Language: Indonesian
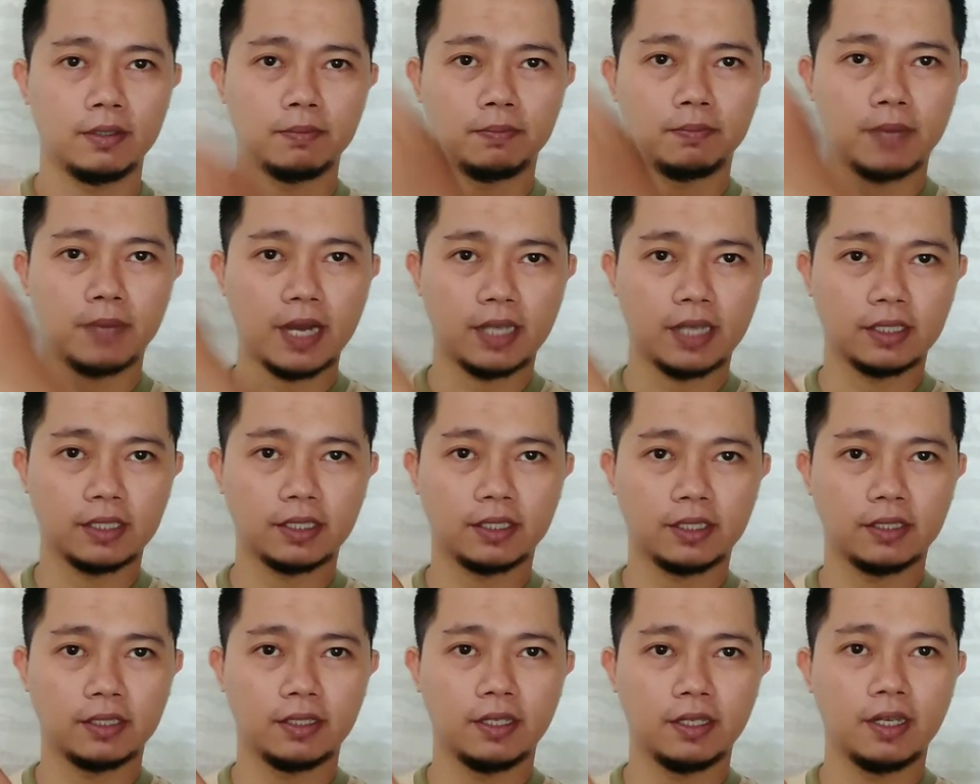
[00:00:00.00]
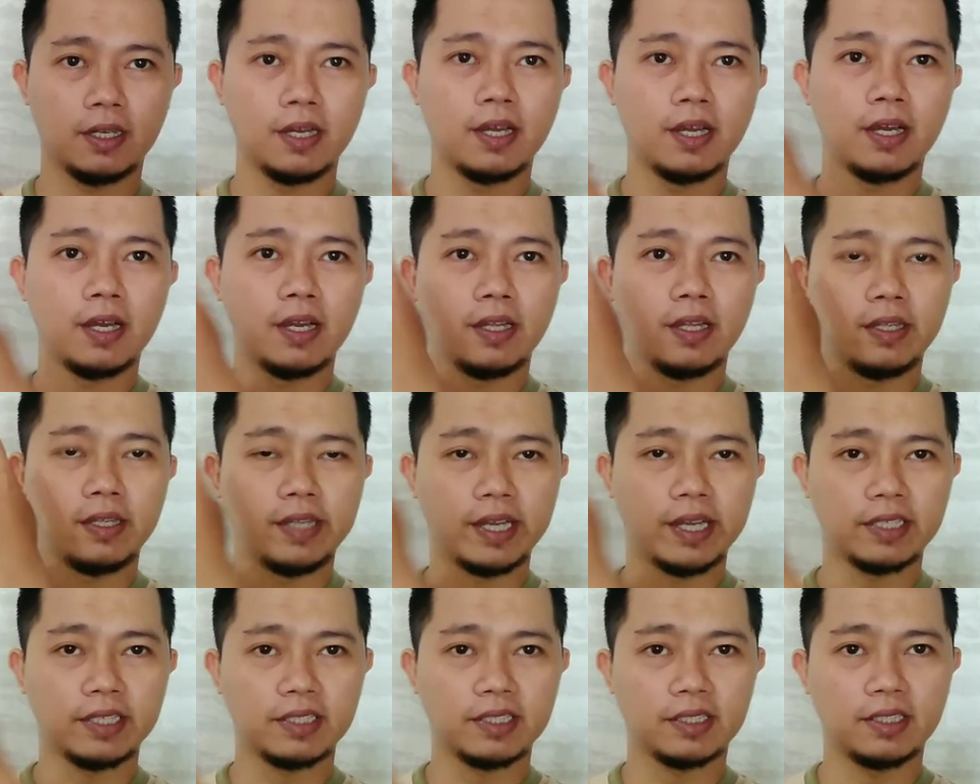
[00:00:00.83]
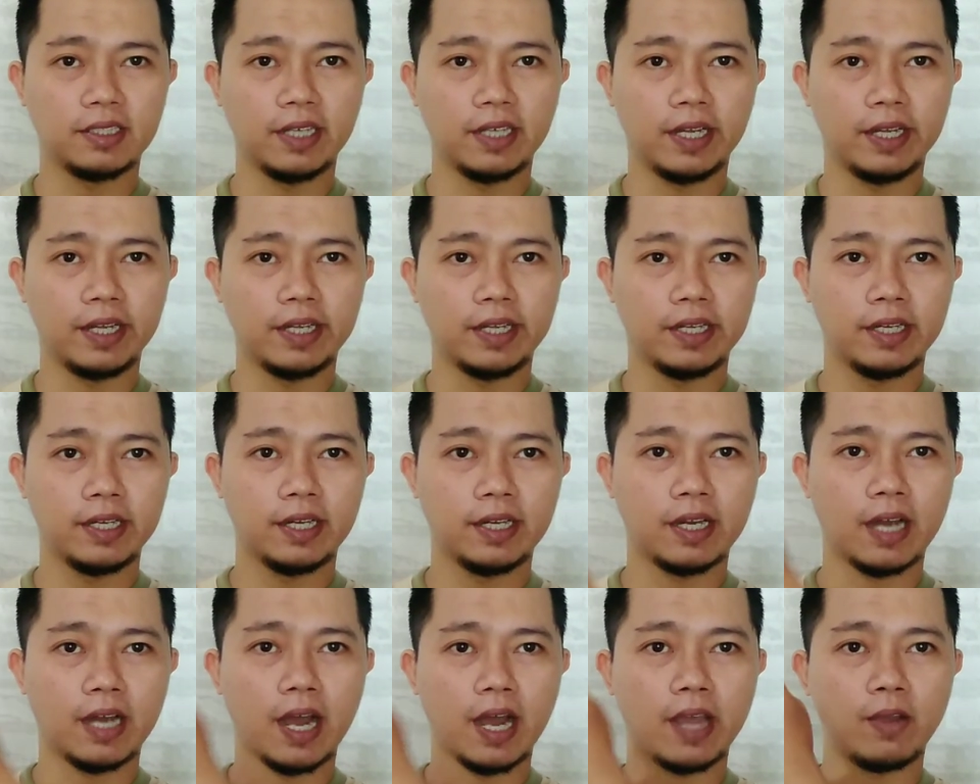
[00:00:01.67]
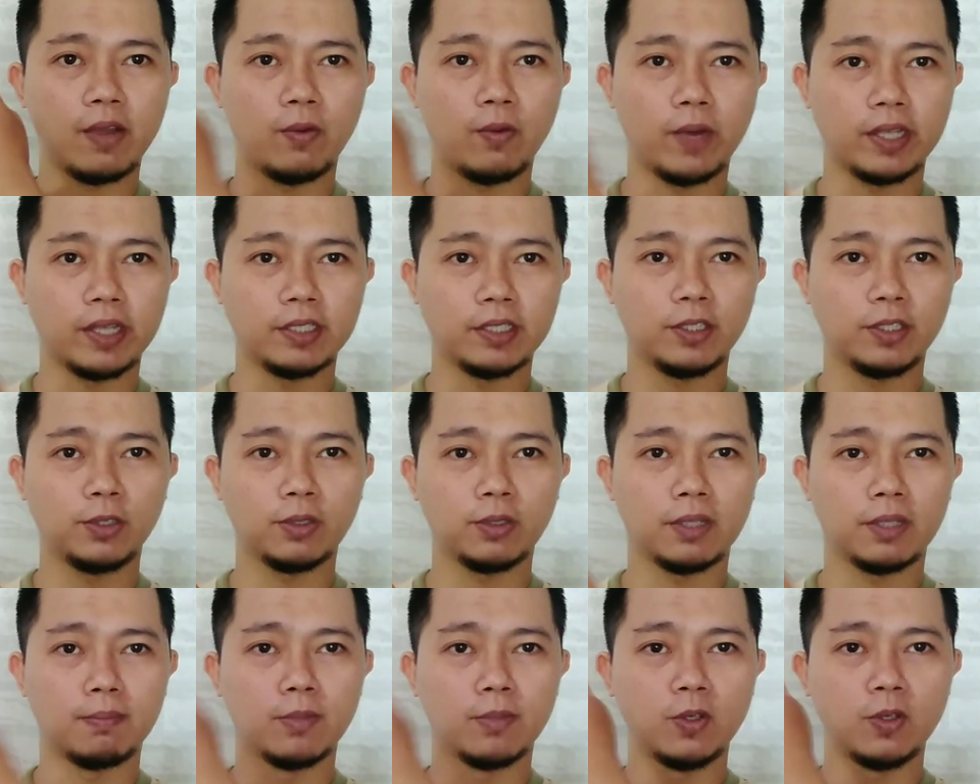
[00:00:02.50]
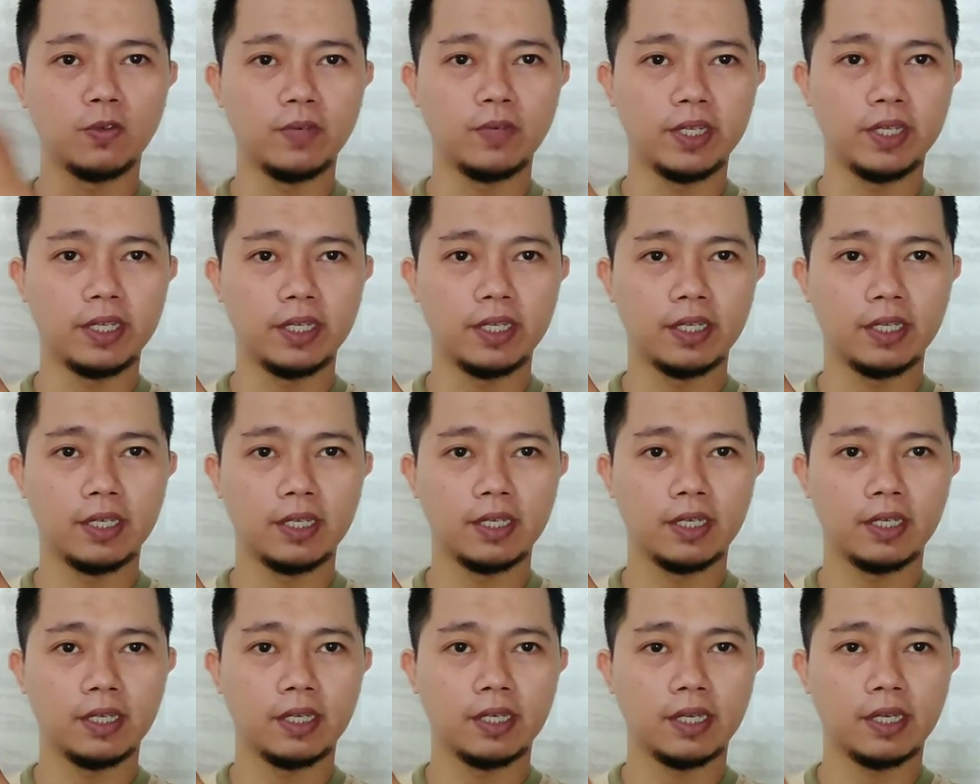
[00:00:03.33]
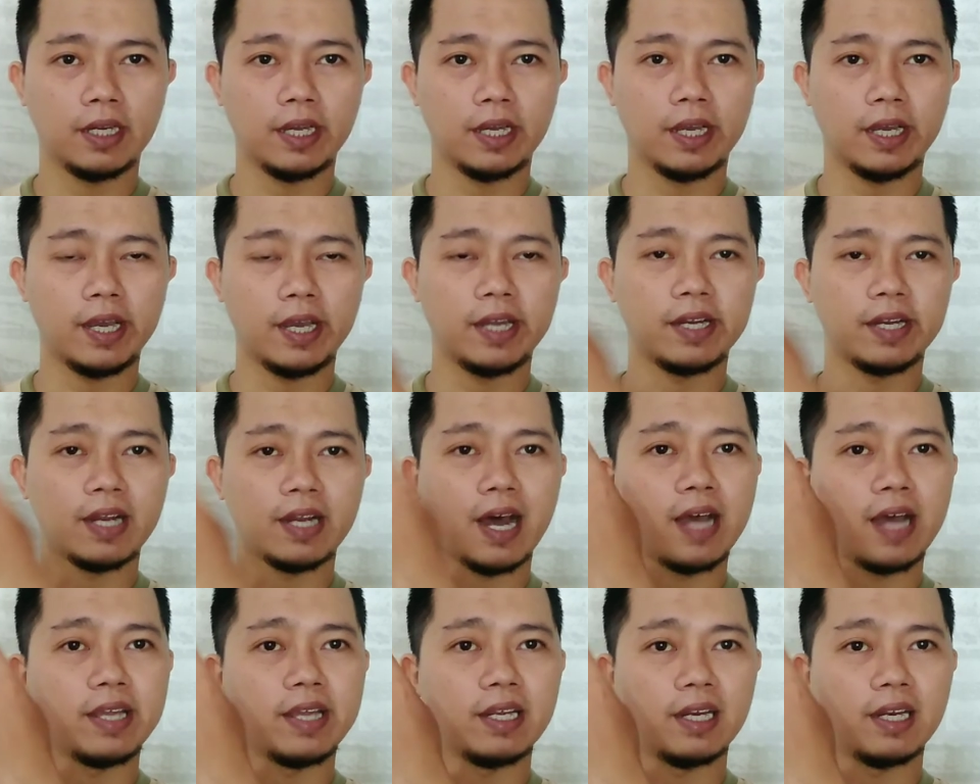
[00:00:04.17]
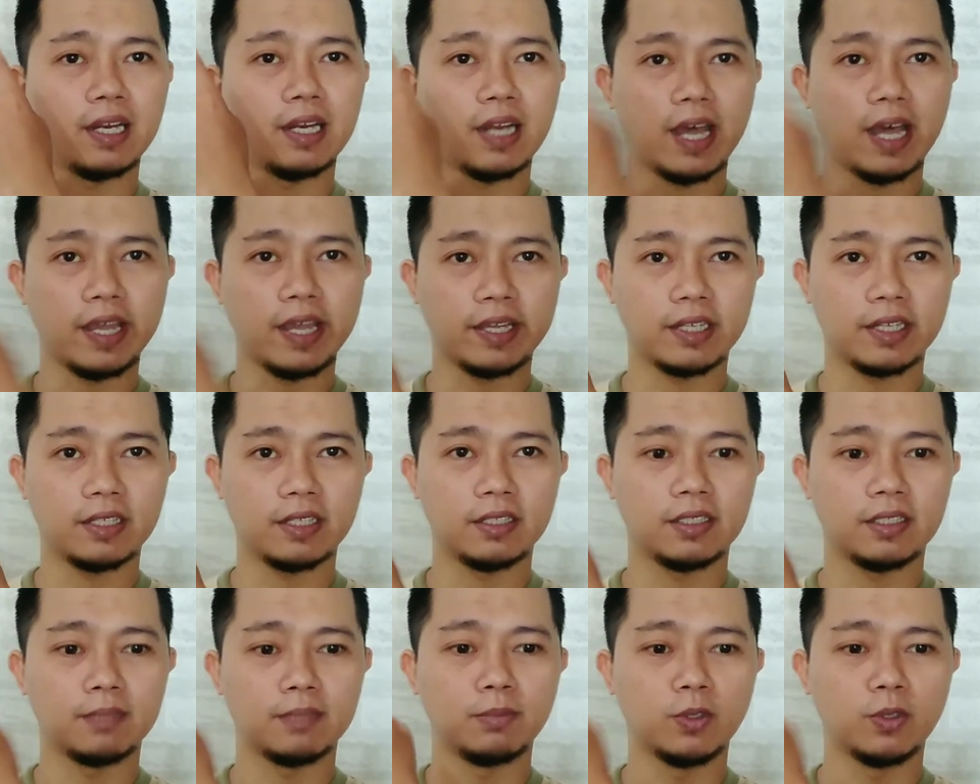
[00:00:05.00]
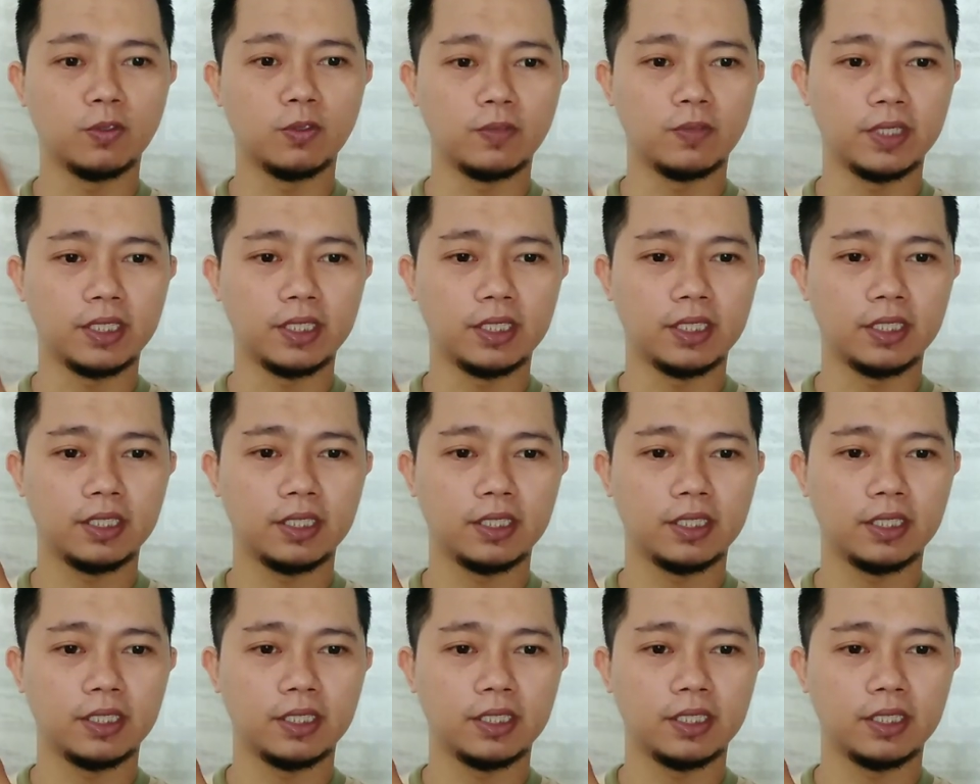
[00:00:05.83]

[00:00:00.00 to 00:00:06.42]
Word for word: pas Yesterday I went to a movie and I liked the movie.